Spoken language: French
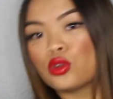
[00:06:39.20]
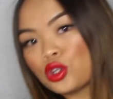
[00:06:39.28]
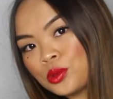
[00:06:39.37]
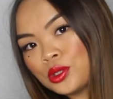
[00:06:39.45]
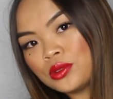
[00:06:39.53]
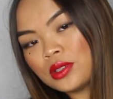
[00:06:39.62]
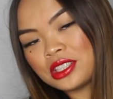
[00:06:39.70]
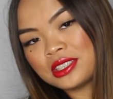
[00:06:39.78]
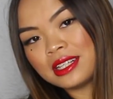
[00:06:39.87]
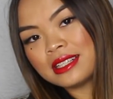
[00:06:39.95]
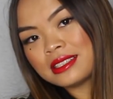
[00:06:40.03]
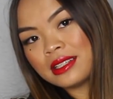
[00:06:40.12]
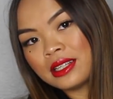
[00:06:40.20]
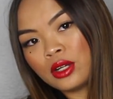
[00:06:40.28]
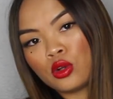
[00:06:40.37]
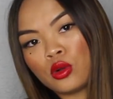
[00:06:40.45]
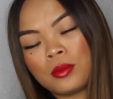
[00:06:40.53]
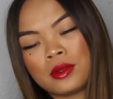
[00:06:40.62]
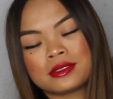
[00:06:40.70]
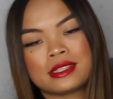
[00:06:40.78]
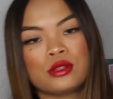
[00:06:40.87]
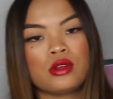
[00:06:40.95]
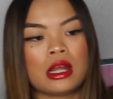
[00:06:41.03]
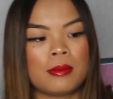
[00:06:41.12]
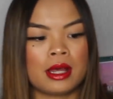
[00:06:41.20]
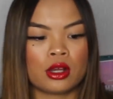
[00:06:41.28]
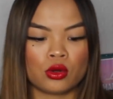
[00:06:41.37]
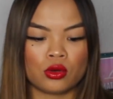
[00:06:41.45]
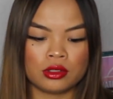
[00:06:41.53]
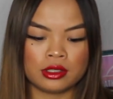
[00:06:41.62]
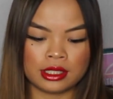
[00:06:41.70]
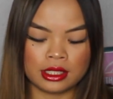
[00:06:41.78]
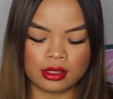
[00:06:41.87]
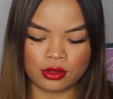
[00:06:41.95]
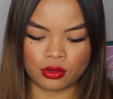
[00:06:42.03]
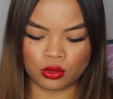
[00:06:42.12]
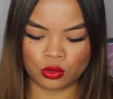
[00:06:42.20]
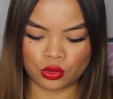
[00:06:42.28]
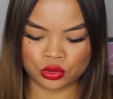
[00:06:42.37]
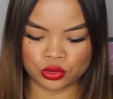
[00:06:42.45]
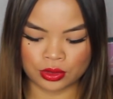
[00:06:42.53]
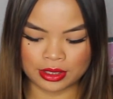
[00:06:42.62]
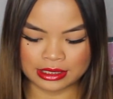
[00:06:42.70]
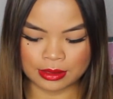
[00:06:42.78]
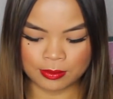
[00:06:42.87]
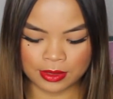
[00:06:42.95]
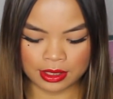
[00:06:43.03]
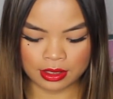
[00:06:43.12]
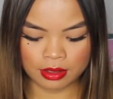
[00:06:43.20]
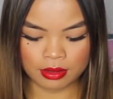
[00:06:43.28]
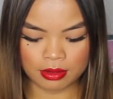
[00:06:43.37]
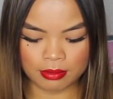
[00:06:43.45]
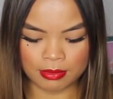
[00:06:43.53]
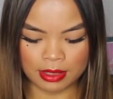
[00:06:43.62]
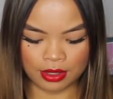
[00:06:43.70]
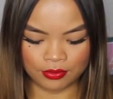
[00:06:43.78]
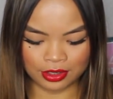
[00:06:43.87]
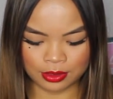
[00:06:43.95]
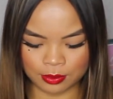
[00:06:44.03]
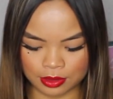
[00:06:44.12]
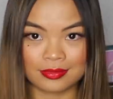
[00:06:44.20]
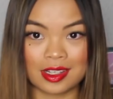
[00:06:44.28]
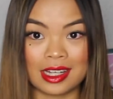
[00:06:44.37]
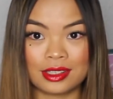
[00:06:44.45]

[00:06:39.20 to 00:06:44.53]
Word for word: Donc je me suis acheté des sandales compensées de la marque Only euh, que je connaissais bien mais en vêtements.